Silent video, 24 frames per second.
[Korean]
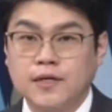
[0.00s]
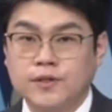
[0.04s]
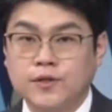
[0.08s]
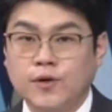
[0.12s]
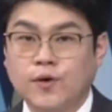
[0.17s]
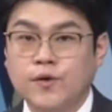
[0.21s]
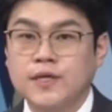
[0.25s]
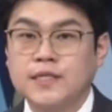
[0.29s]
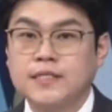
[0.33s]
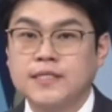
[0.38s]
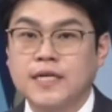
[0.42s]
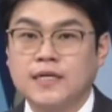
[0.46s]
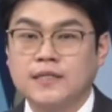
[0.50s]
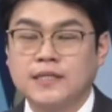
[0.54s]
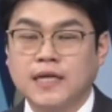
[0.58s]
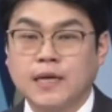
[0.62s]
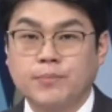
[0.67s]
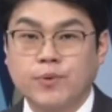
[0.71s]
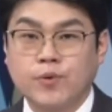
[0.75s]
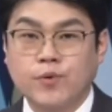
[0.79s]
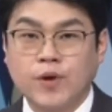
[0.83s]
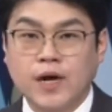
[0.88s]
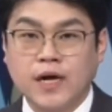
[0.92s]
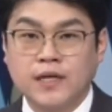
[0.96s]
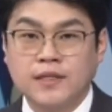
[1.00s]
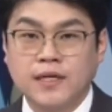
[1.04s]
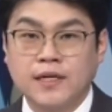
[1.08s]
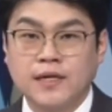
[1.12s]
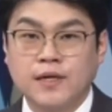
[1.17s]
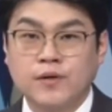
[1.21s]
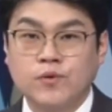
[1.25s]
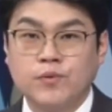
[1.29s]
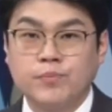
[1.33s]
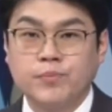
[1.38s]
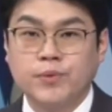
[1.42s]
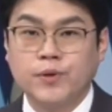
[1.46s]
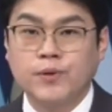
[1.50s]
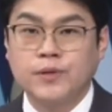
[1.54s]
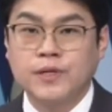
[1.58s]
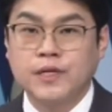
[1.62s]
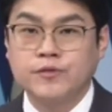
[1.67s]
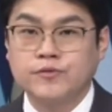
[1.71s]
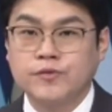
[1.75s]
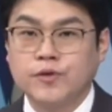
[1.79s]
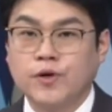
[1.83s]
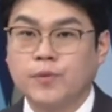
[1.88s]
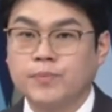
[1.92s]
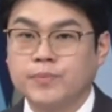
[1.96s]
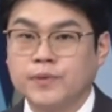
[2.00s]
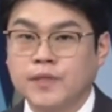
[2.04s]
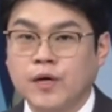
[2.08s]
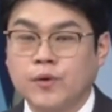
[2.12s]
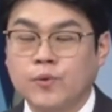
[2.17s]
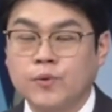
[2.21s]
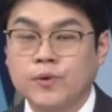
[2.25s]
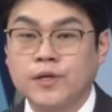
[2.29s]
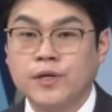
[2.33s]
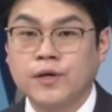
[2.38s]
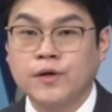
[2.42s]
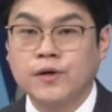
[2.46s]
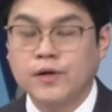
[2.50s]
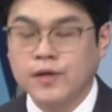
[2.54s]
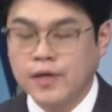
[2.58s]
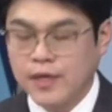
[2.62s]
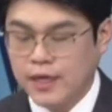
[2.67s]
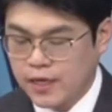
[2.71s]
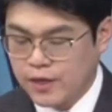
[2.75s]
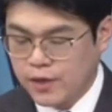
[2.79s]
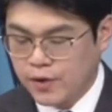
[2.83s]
더 이상 낙폭 과대라고 표현할 수가 없다. 오히려 음.